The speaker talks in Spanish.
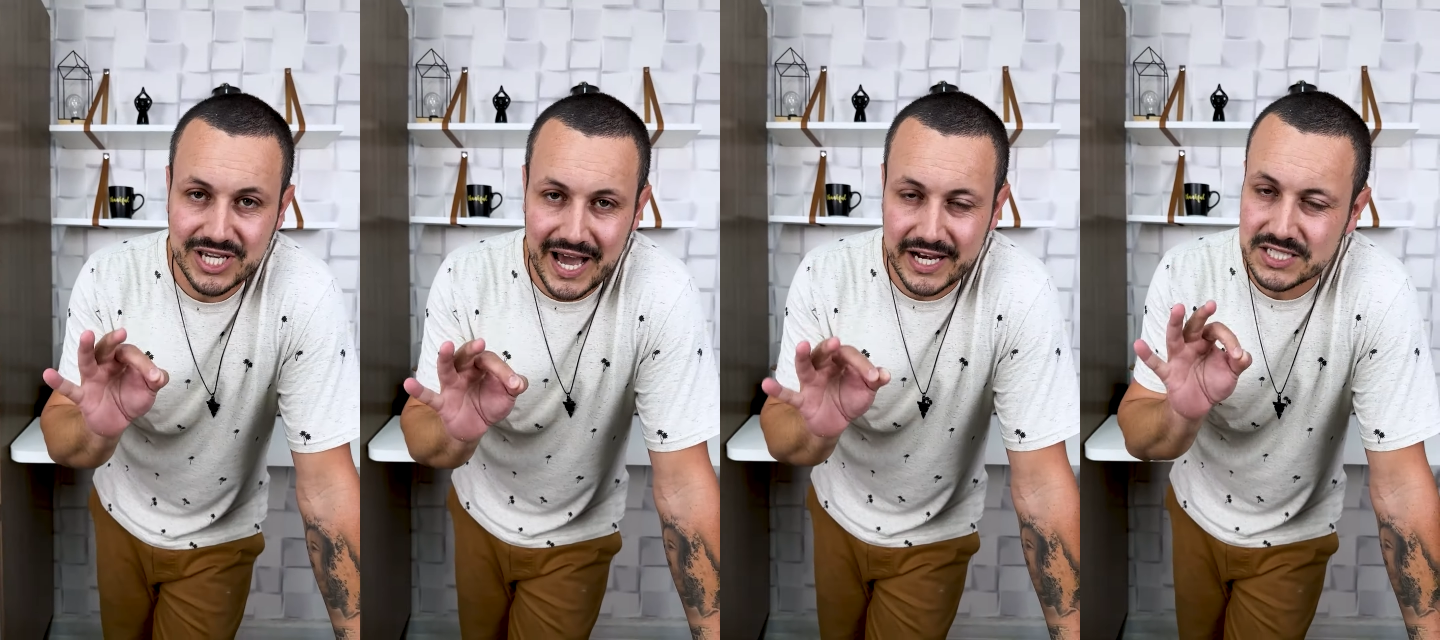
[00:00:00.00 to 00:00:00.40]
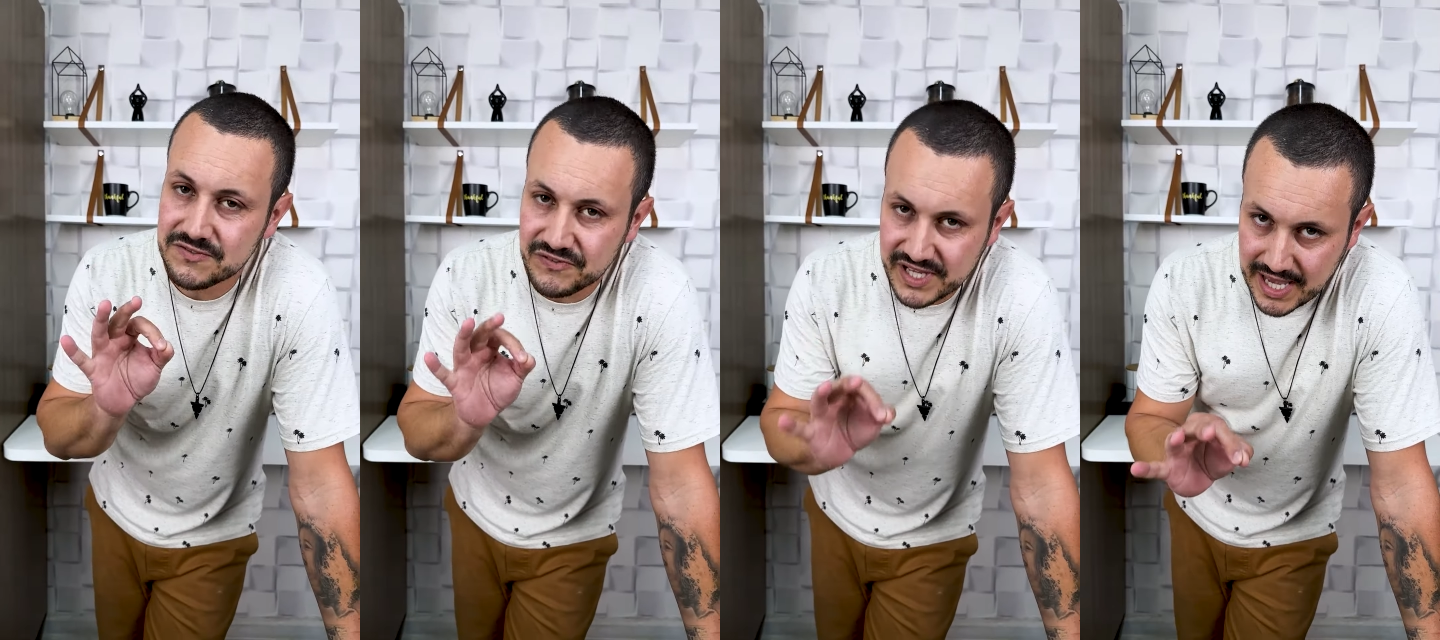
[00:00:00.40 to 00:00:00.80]
mí.
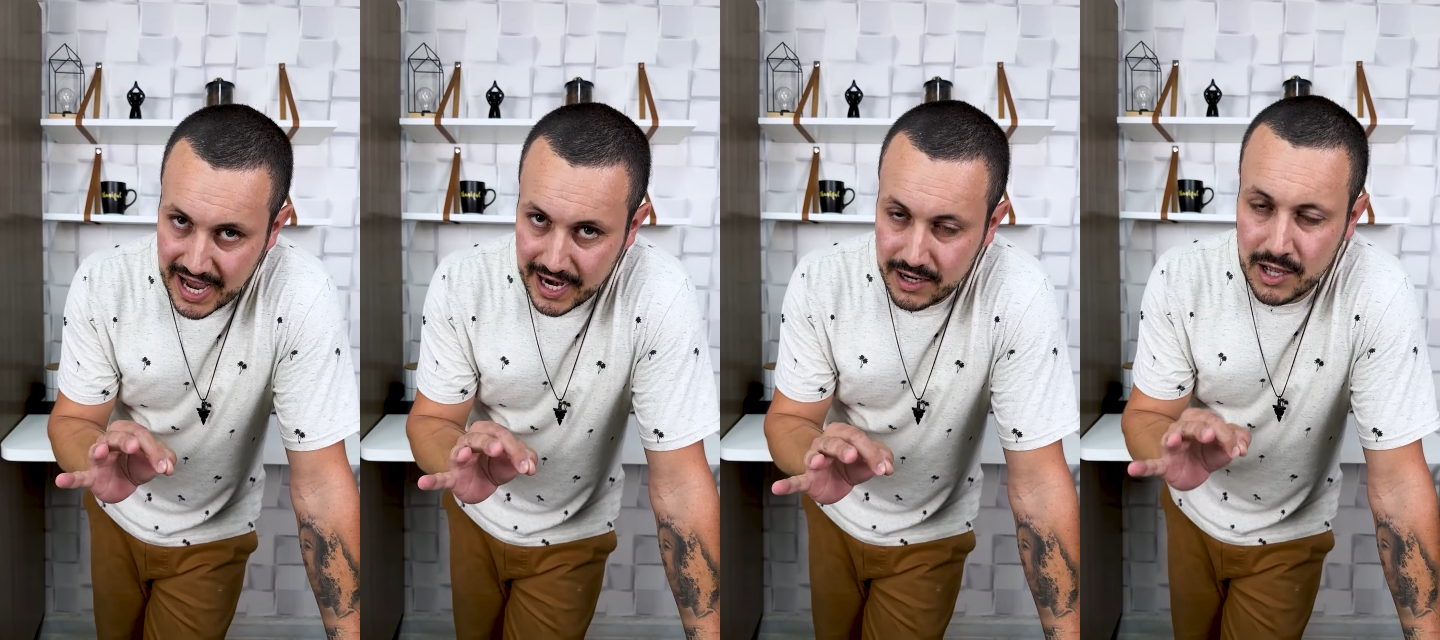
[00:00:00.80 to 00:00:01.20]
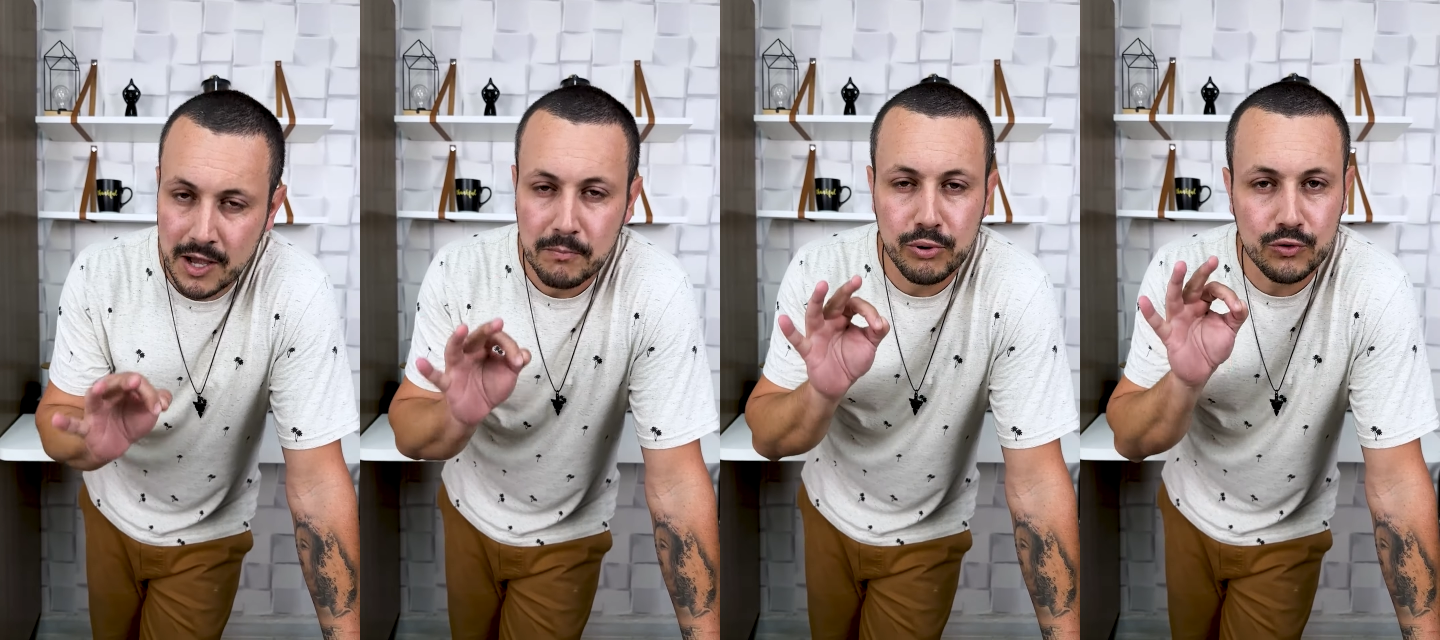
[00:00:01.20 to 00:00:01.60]
Voy a dejar
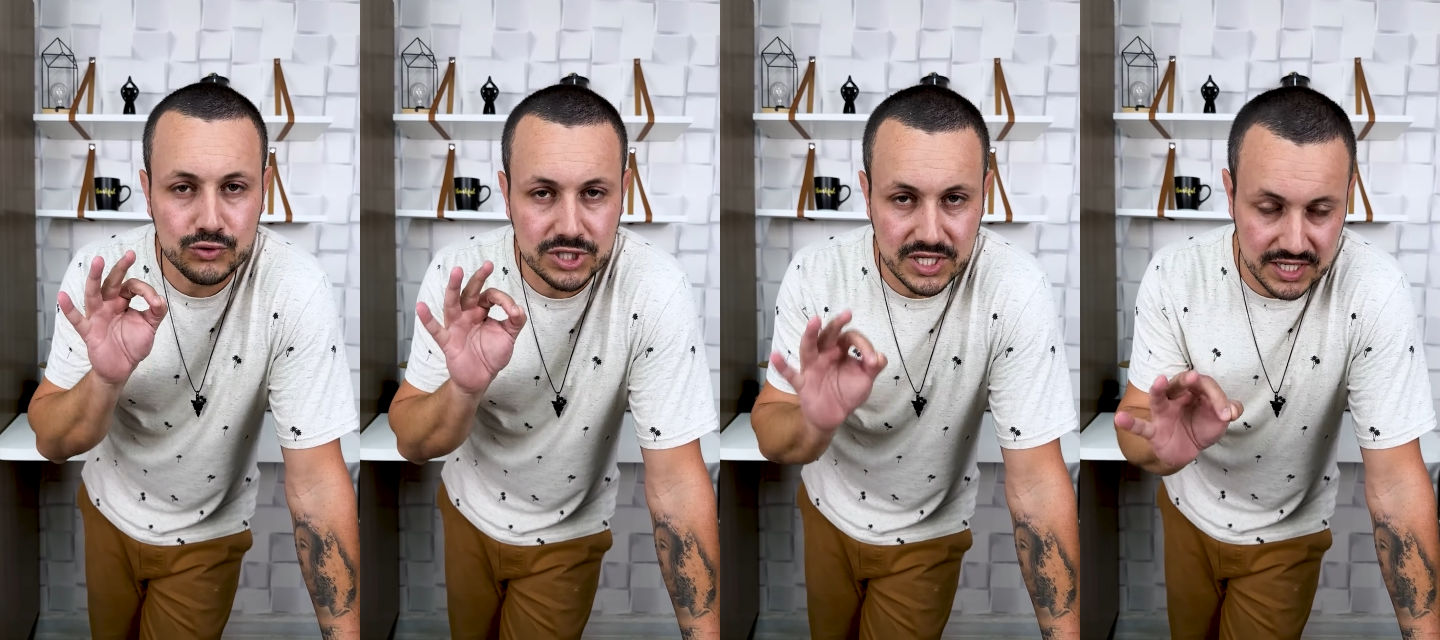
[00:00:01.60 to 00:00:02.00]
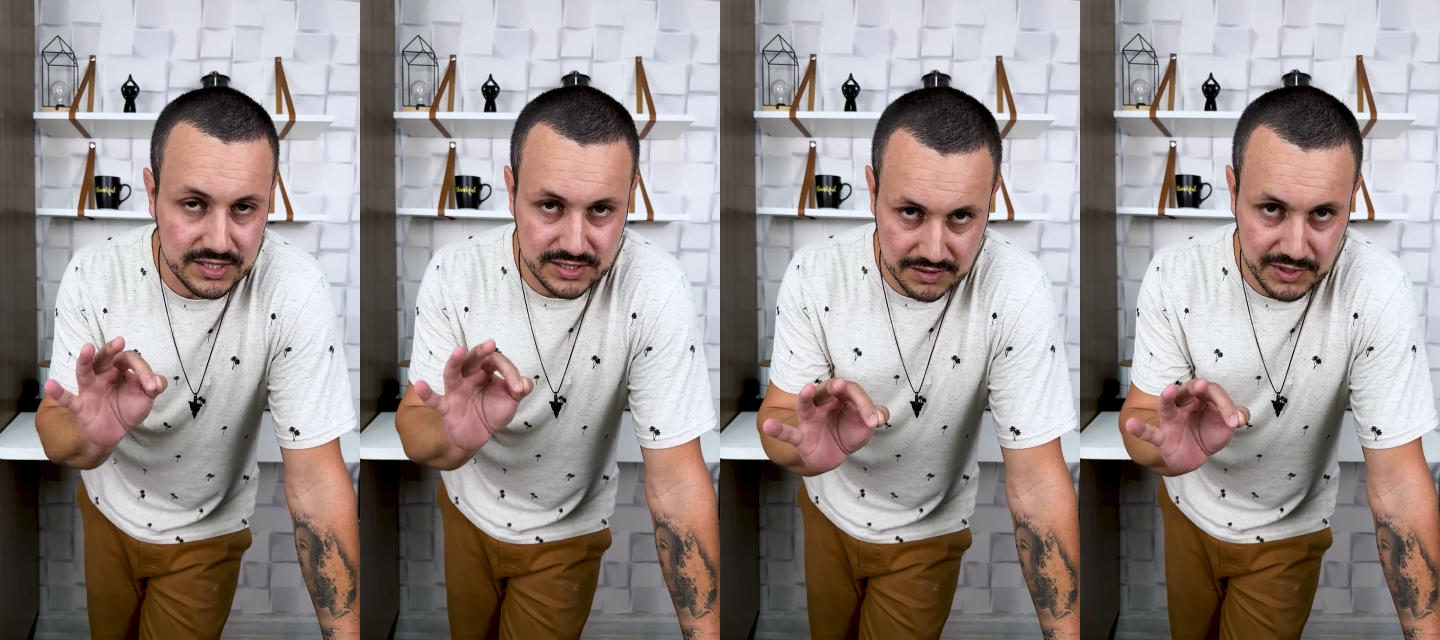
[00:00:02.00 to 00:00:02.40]
enfriar durante
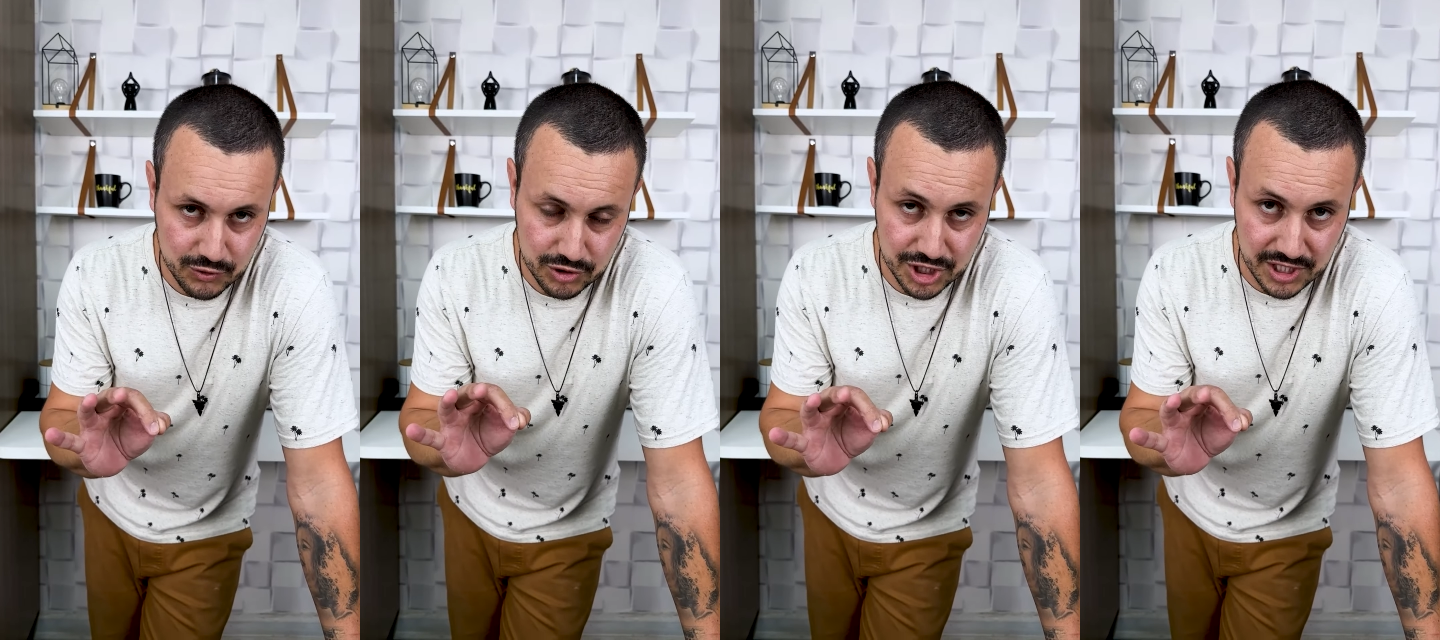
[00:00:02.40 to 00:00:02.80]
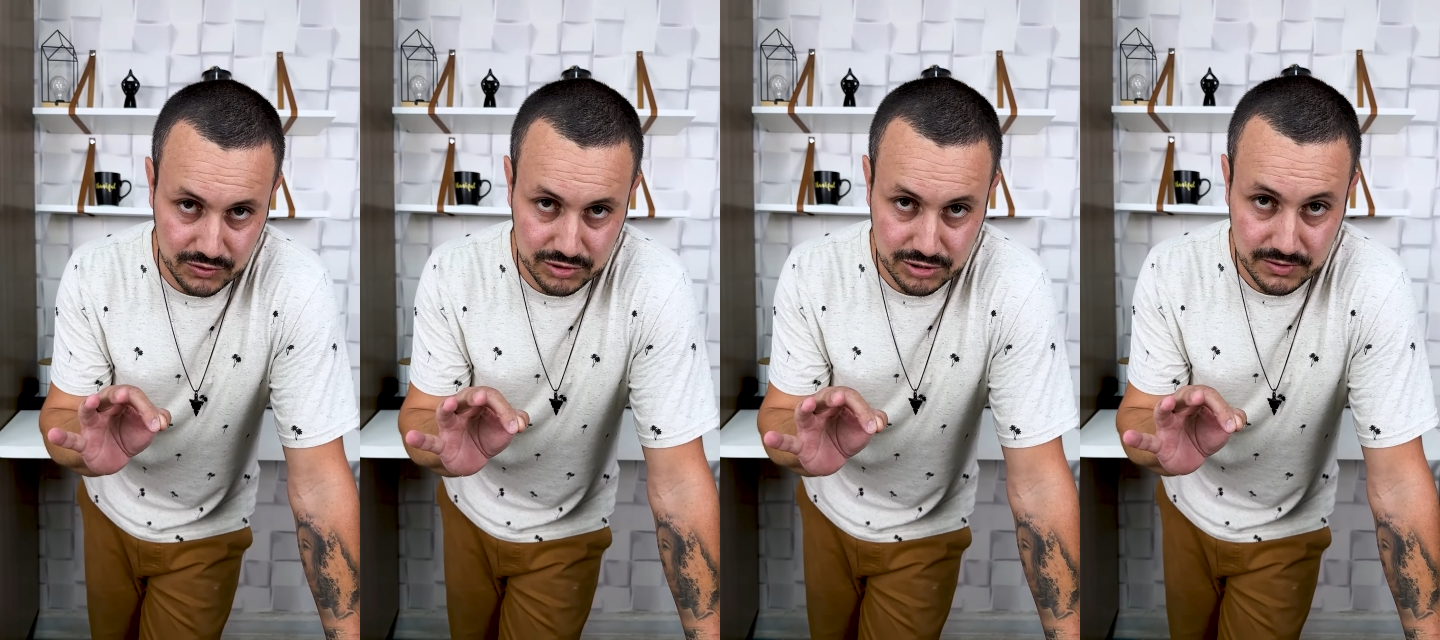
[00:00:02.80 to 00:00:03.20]
unos 15
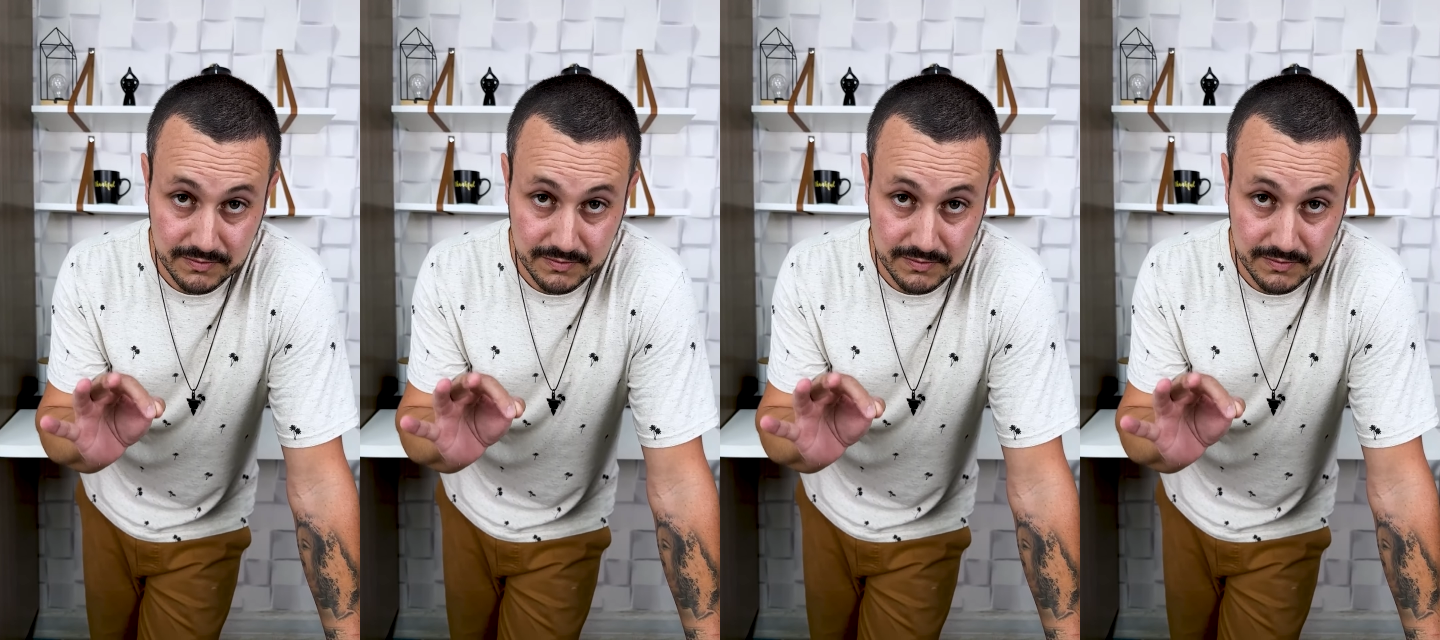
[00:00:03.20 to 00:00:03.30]
minutitos.